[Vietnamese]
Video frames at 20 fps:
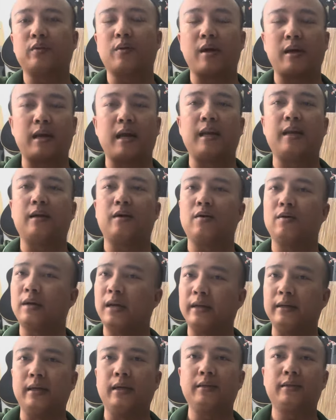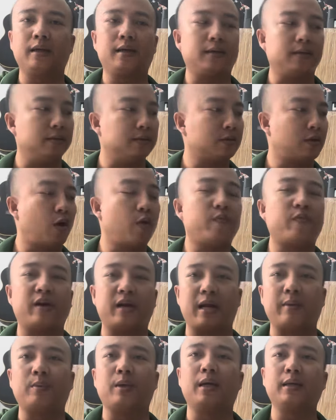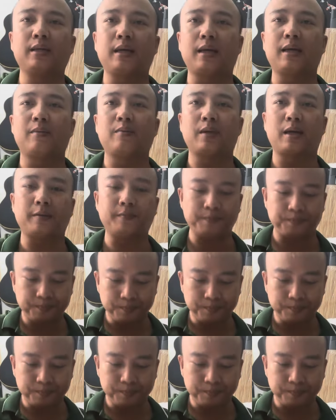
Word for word: toàn lại là ngon lành hết chất lượng tốt và đẹp hết nha anh em nha